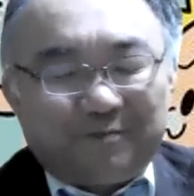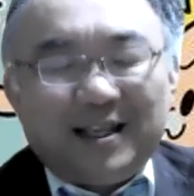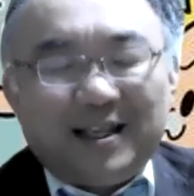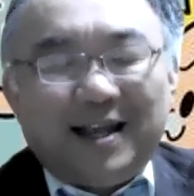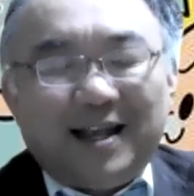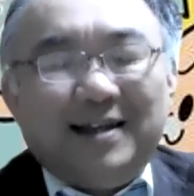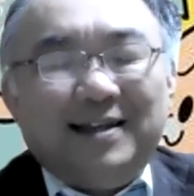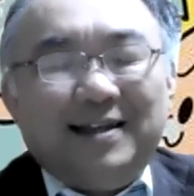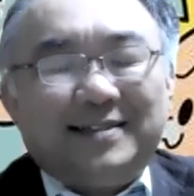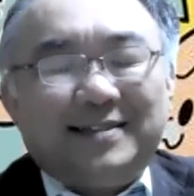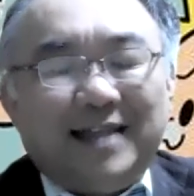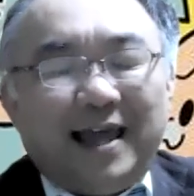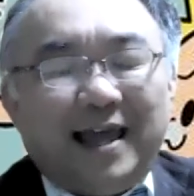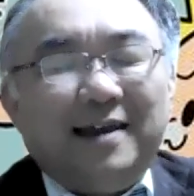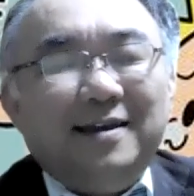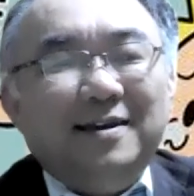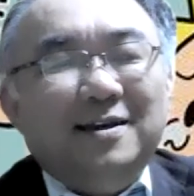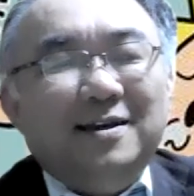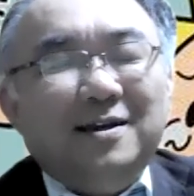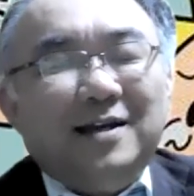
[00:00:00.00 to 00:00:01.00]
だからです
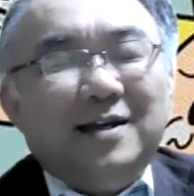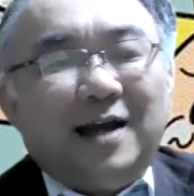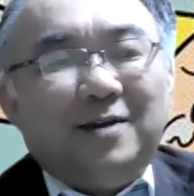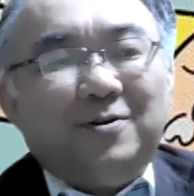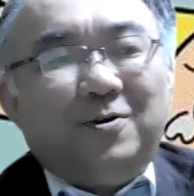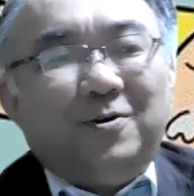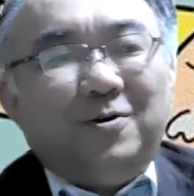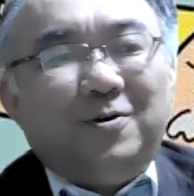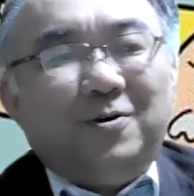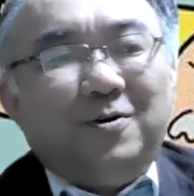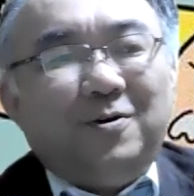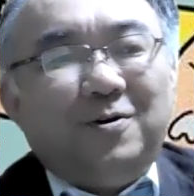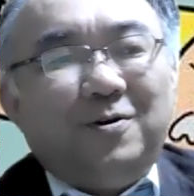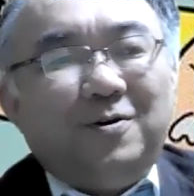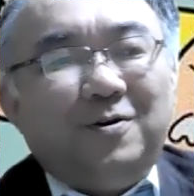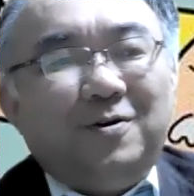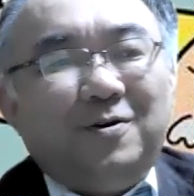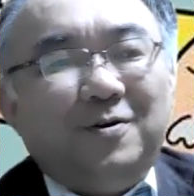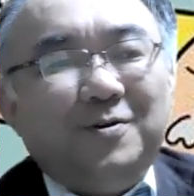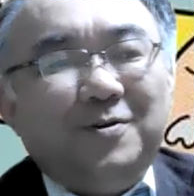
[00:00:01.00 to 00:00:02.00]
ねあ
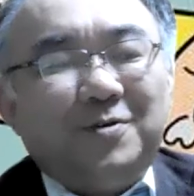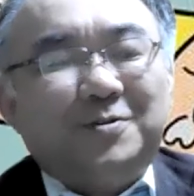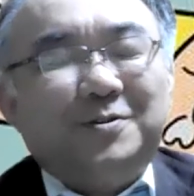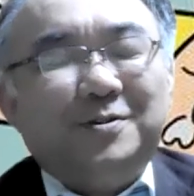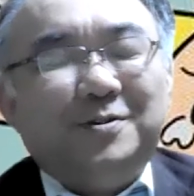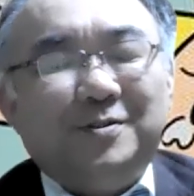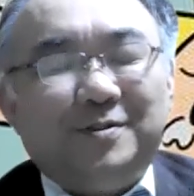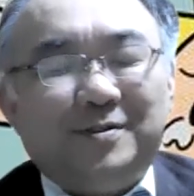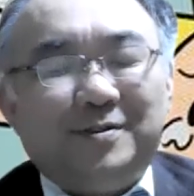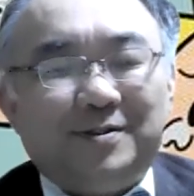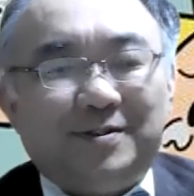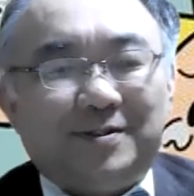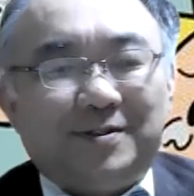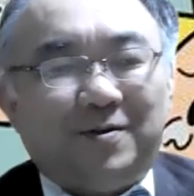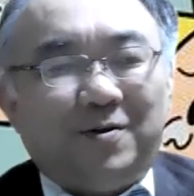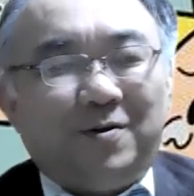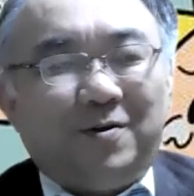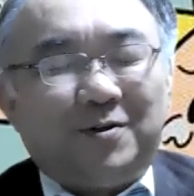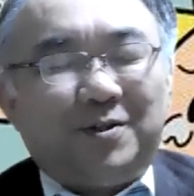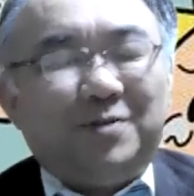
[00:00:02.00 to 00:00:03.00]
のよくそ
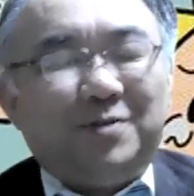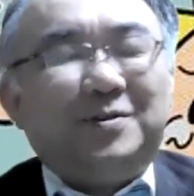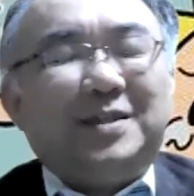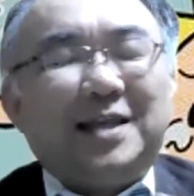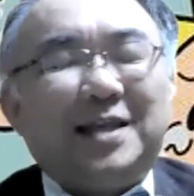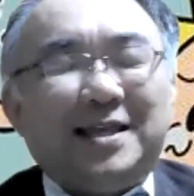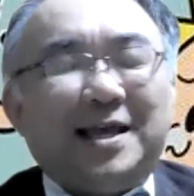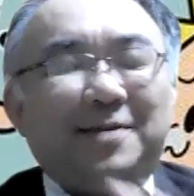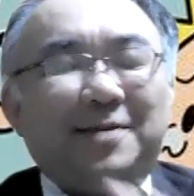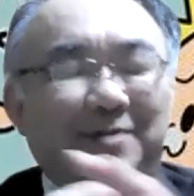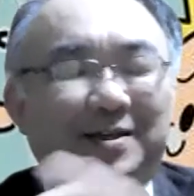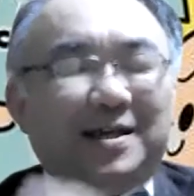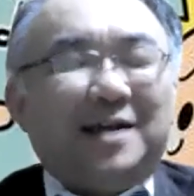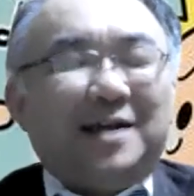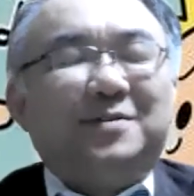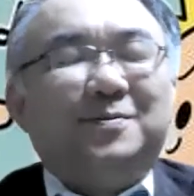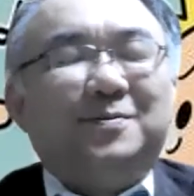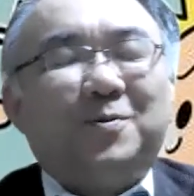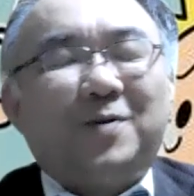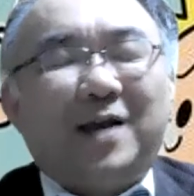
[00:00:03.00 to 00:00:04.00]
の宮廷大の医
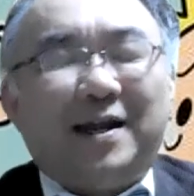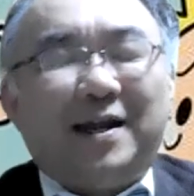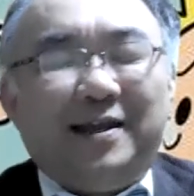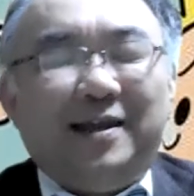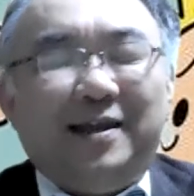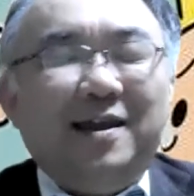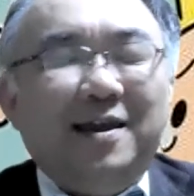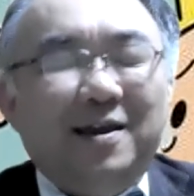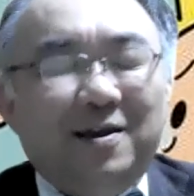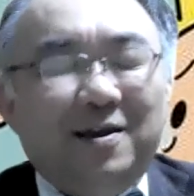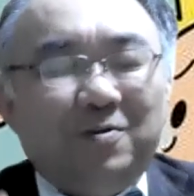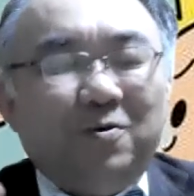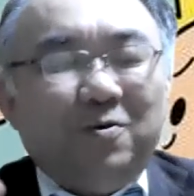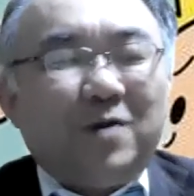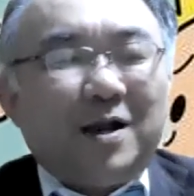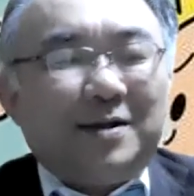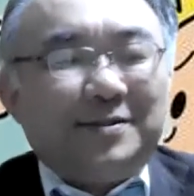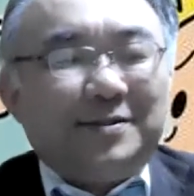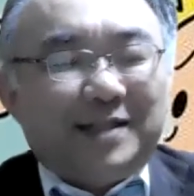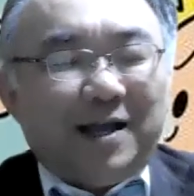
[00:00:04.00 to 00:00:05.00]
学部とかに合
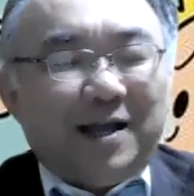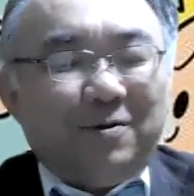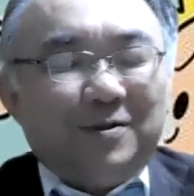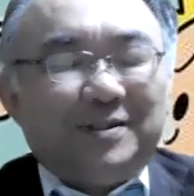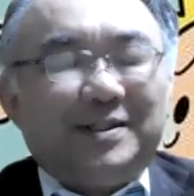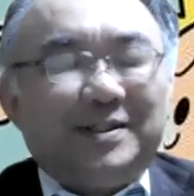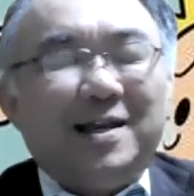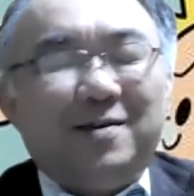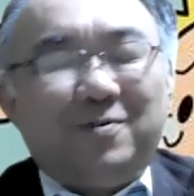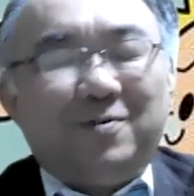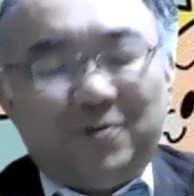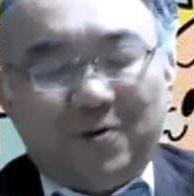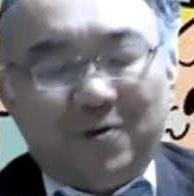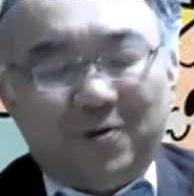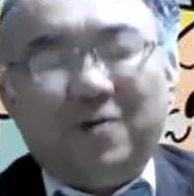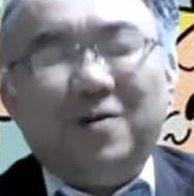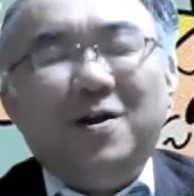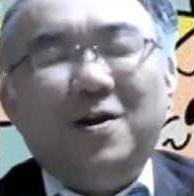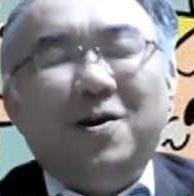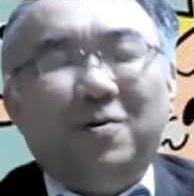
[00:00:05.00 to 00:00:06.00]
格した教え子
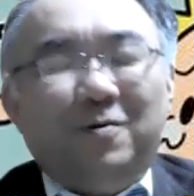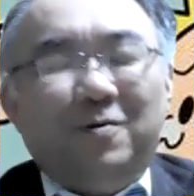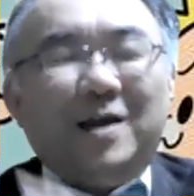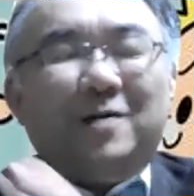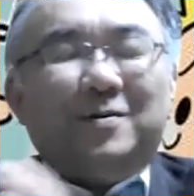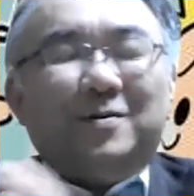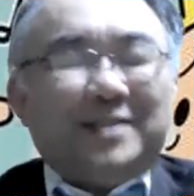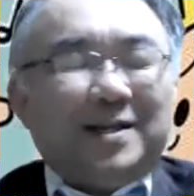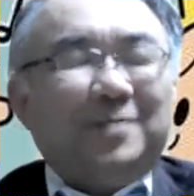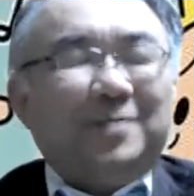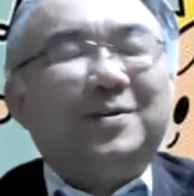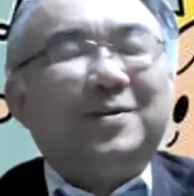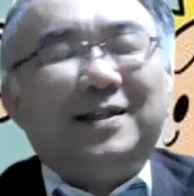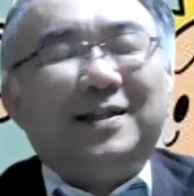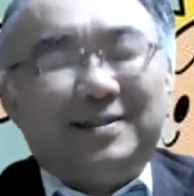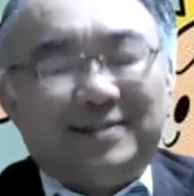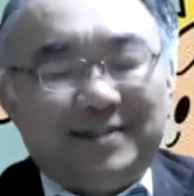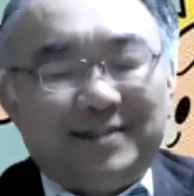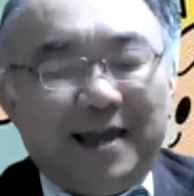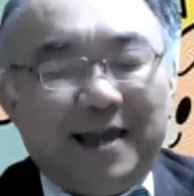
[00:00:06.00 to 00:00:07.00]
の親御さんとか
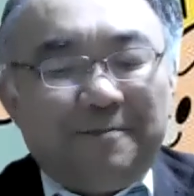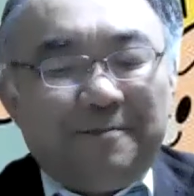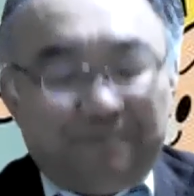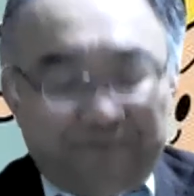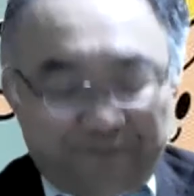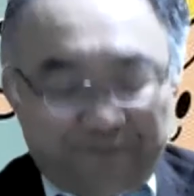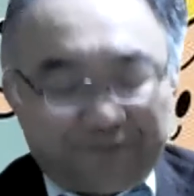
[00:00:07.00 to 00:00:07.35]
ですね